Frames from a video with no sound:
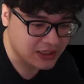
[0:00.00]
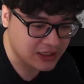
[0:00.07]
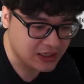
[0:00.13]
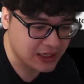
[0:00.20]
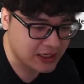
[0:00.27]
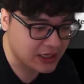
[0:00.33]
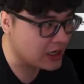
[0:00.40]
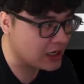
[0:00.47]
uh,
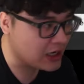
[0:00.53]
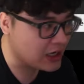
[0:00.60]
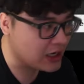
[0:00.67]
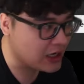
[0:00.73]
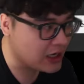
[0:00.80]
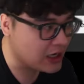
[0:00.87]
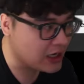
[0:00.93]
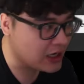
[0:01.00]
họ
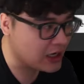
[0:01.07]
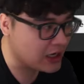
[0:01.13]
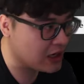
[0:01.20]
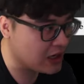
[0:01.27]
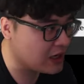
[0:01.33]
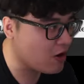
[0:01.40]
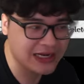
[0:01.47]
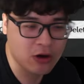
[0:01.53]
fix rất là nhanh
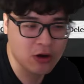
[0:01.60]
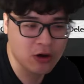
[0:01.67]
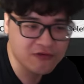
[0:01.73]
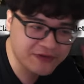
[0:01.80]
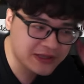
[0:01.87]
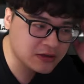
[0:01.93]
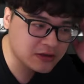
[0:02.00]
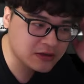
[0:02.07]
họ hot
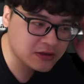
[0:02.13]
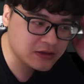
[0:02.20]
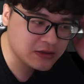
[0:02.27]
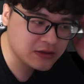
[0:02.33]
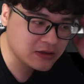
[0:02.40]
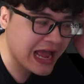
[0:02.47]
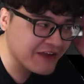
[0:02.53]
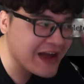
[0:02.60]
fix tới tận
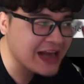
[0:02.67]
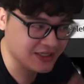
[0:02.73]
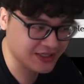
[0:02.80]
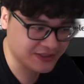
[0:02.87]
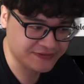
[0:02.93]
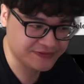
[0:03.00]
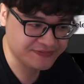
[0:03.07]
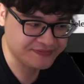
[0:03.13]
hai phát cơ
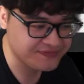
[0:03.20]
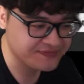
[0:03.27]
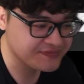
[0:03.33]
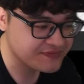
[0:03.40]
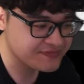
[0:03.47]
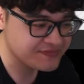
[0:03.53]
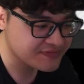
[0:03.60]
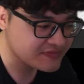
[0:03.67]

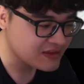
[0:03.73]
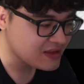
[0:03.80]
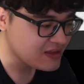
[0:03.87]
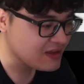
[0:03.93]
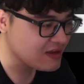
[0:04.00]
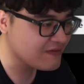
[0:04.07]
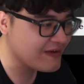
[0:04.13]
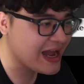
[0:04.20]

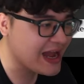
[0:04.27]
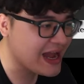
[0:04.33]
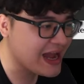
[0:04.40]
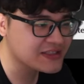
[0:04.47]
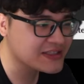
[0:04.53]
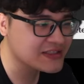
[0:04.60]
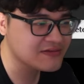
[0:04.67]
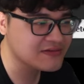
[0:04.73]
và
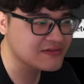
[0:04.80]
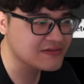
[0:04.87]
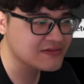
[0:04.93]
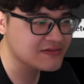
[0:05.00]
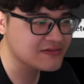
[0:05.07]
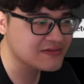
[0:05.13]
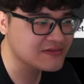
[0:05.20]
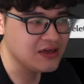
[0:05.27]
đây
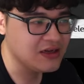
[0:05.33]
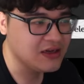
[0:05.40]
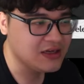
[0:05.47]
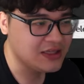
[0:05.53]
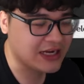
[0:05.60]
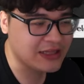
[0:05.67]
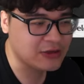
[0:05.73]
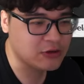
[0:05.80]
thì
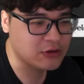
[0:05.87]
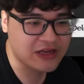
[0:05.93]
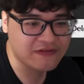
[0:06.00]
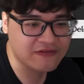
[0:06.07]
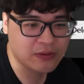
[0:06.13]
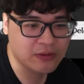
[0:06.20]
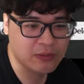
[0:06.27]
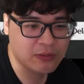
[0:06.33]
cái này tôi nhận
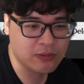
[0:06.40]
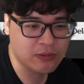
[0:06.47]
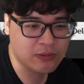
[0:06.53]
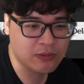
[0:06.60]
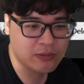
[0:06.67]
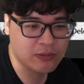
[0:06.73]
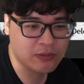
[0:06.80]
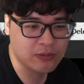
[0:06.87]
vào buổi sáng
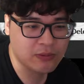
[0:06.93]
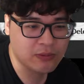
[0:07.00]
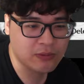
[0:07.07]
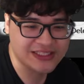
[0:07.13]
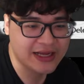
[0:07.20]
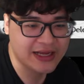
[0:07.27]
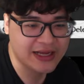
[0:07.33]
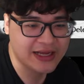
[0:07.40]
ngày hôm nay
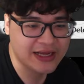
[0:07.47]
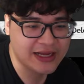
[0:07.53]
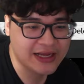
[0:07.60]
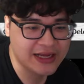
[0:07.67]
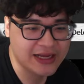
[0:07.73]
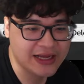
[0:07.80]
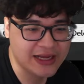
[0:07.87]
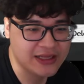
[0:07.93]
thì
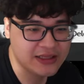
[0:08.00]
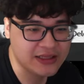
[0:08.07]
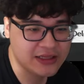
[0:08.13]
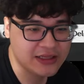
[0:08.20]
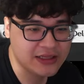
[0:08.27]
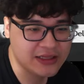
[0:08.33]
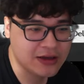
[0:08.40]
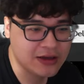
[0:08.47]
họ
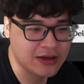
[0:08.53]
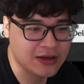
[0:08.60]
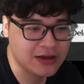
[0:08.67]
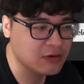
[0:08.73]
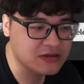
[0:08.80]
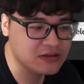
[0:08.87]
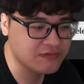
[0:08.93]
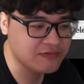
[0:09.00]
fix
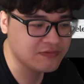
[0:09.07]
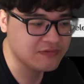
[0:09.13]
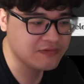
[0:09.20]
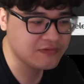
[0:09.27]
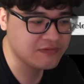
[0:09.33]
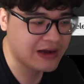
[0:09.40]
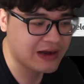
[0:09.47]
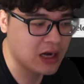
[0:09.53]
và
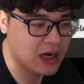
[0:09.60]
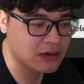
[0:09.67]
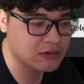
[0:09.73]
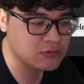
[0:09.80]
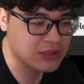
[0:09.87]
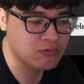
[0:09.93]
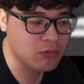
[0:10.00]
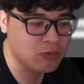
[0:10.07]
họ
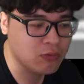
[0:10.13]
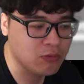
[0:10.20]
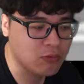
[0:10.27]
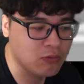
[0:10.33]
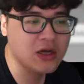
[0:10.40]
tặng mỗi người